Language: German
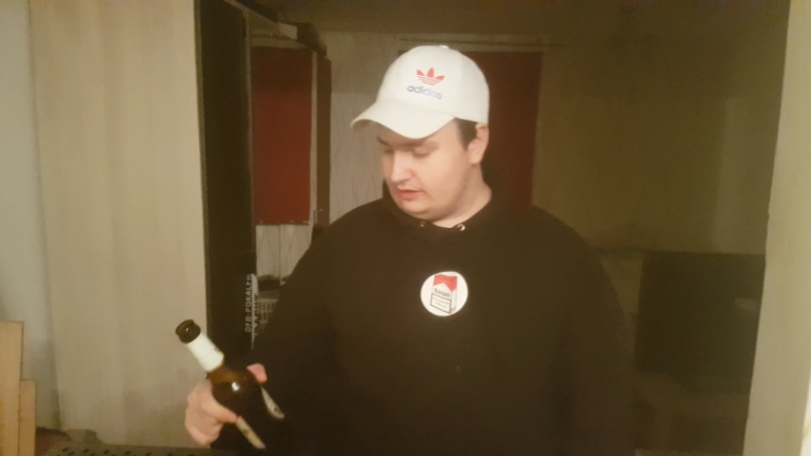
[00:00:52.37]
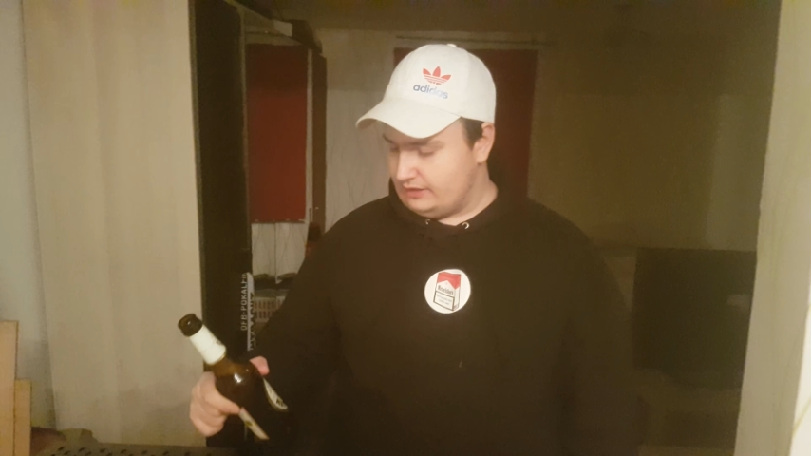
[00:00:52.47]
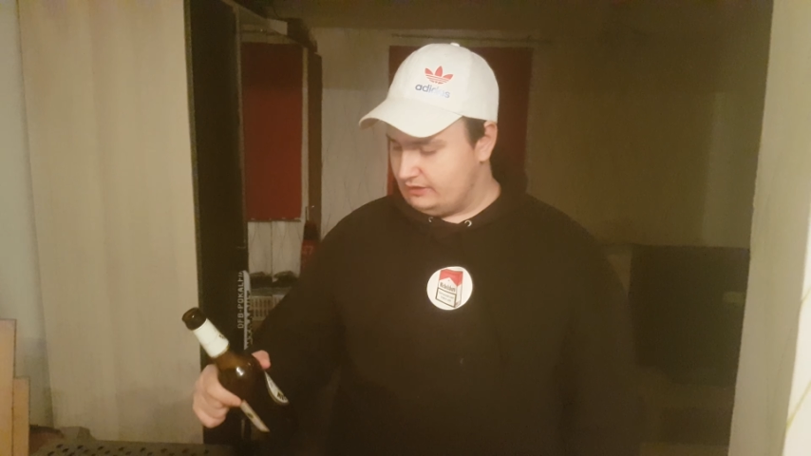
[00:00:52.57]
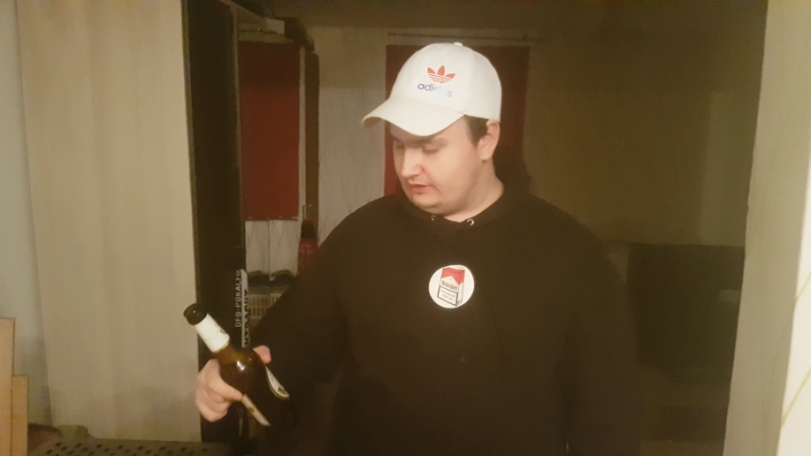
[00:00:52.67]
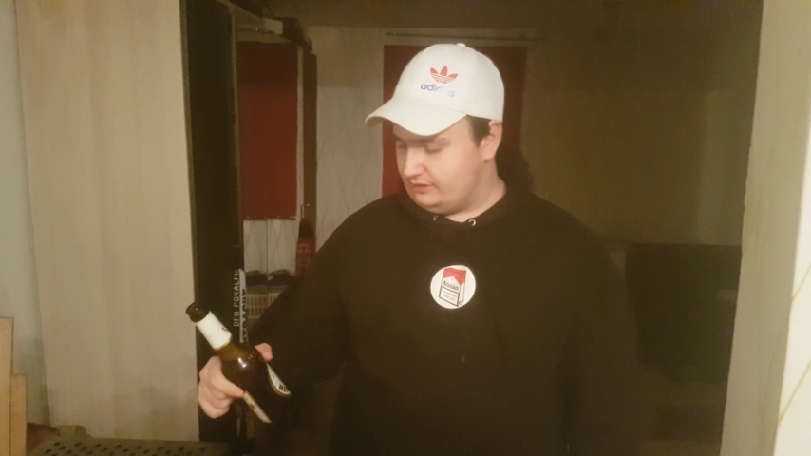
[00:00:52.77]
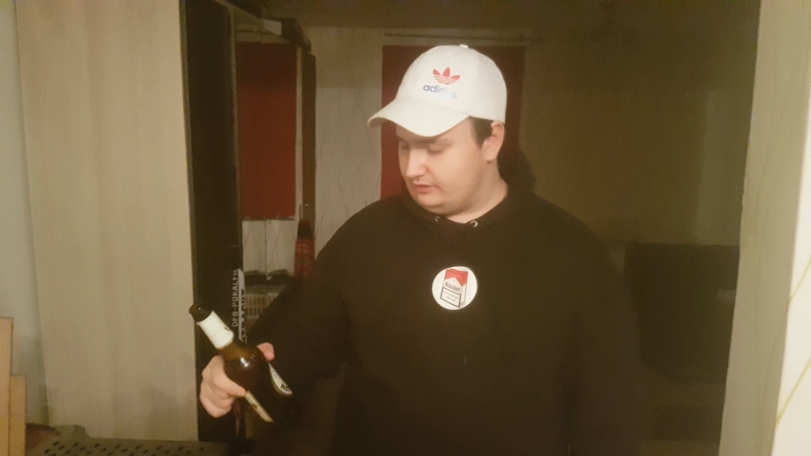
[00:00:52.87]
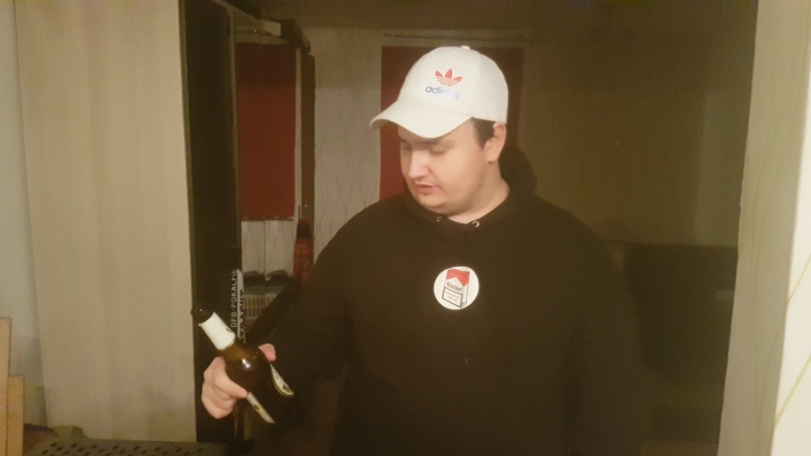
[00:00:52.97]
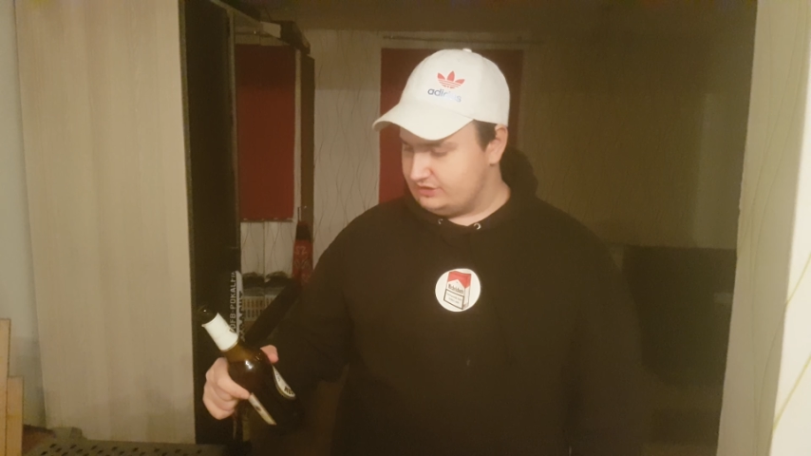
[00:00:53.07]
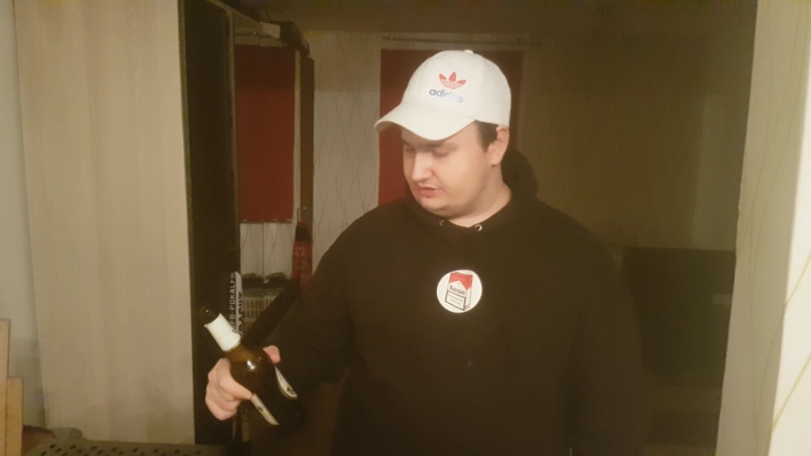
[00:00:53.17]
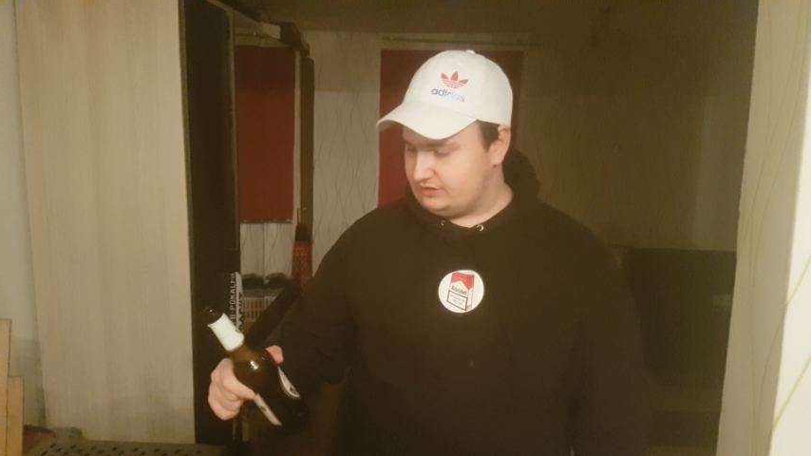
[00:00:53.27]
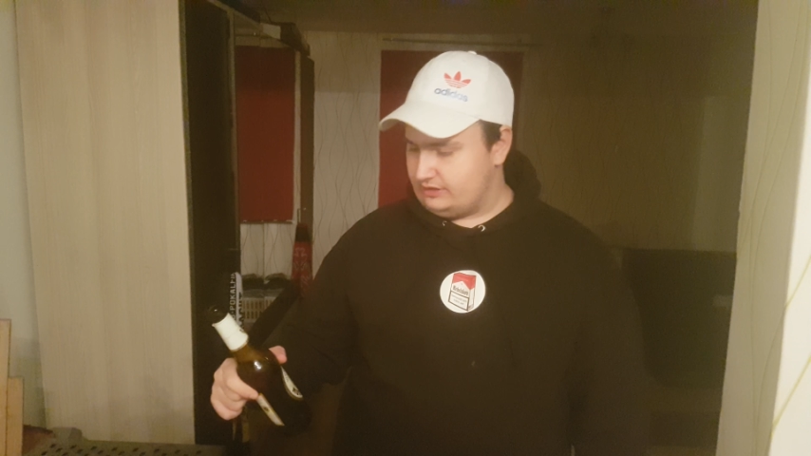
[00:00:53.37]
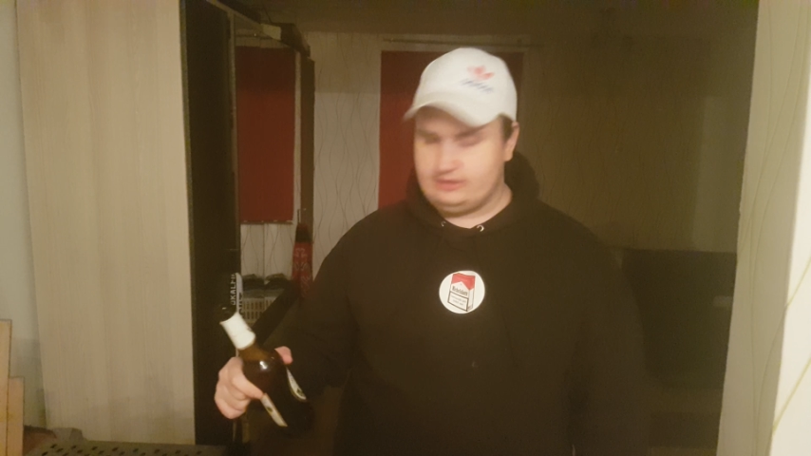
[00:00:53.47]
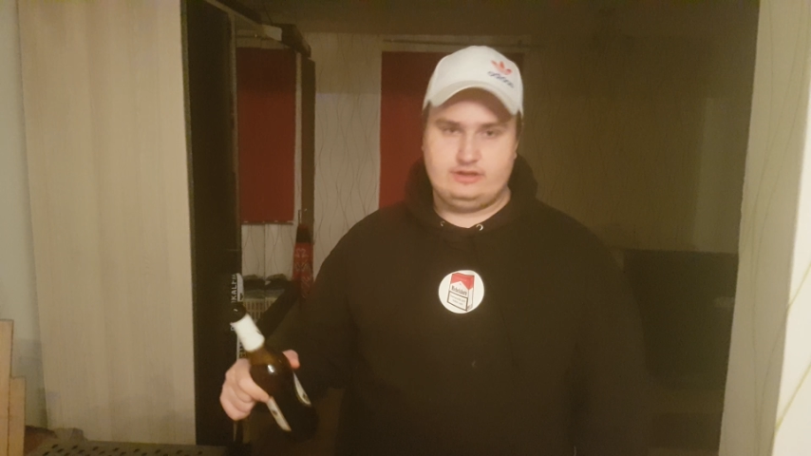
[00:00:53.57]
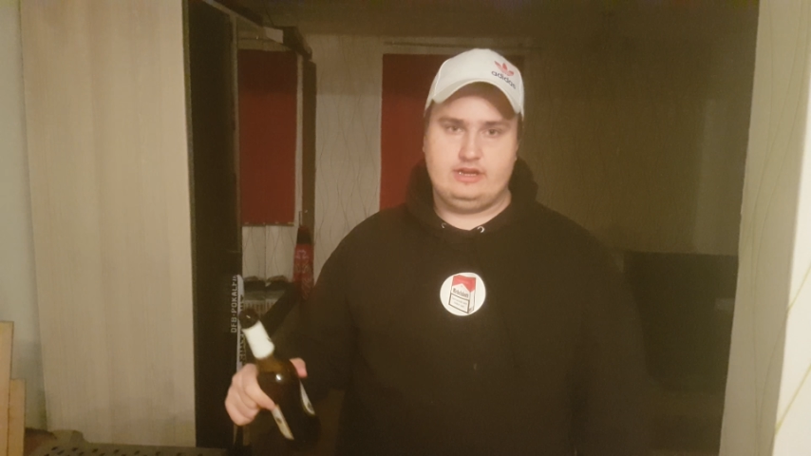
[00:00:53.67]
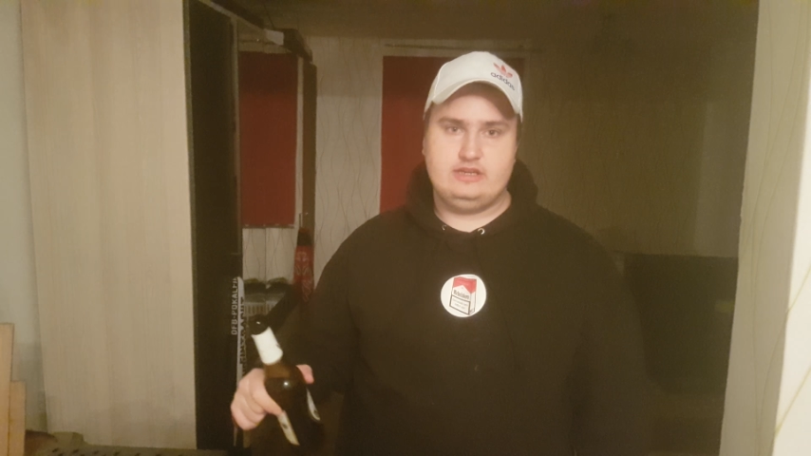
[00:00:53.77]
Äh, es ist
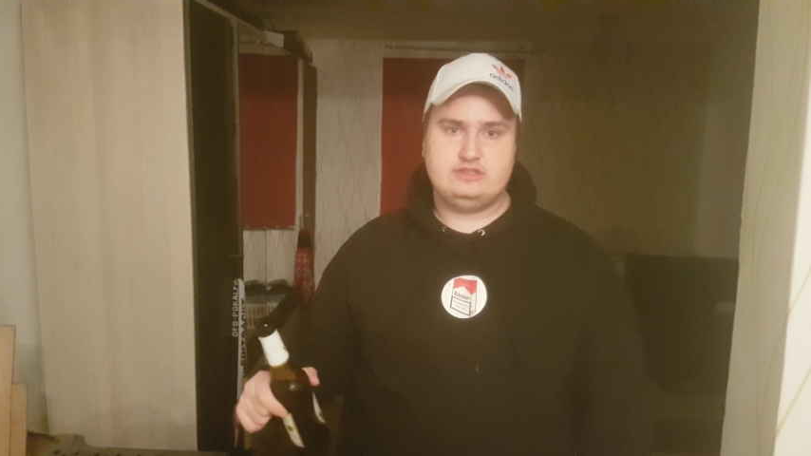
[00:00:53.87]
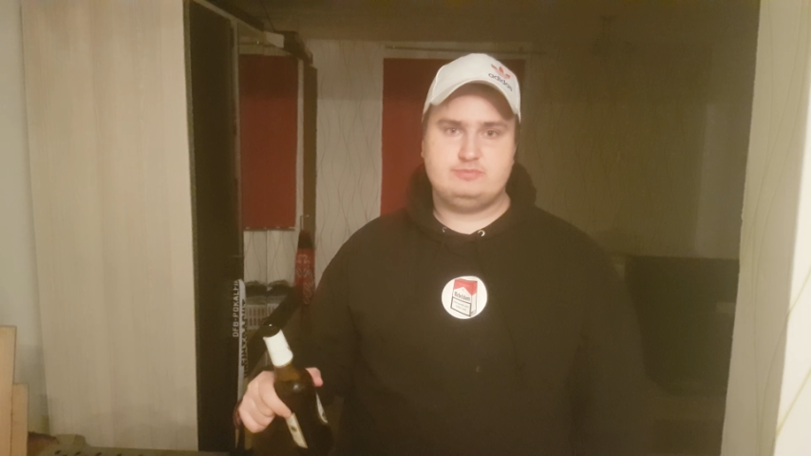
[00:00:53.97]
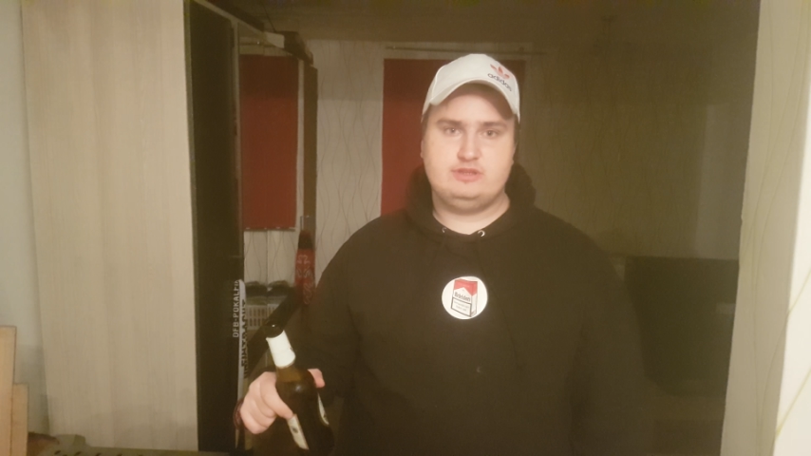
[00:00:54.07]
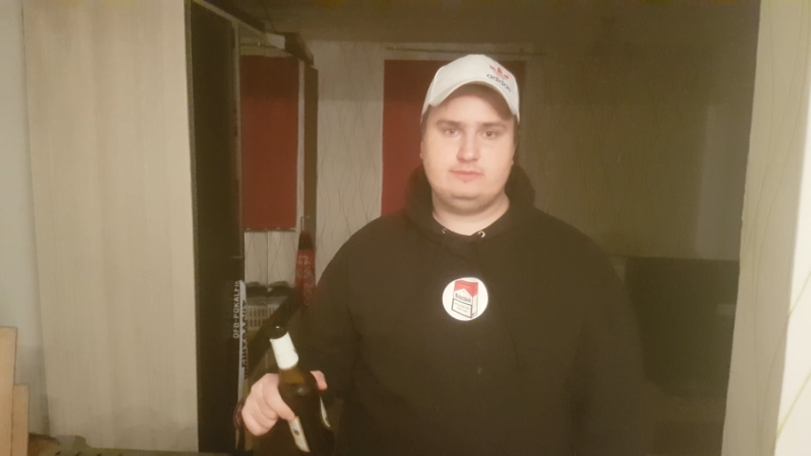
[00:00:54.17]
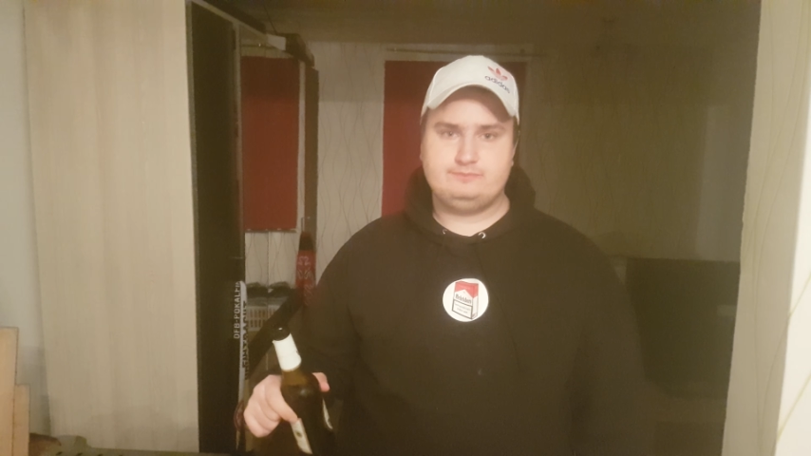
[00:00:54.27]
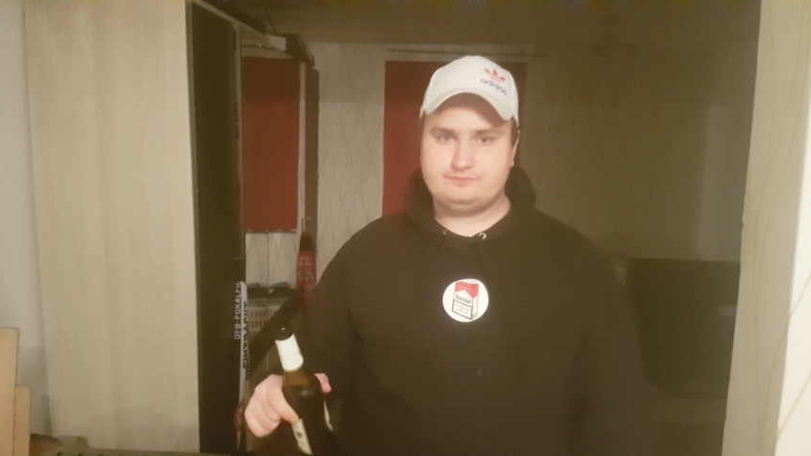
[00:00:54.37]
ein helles Bier.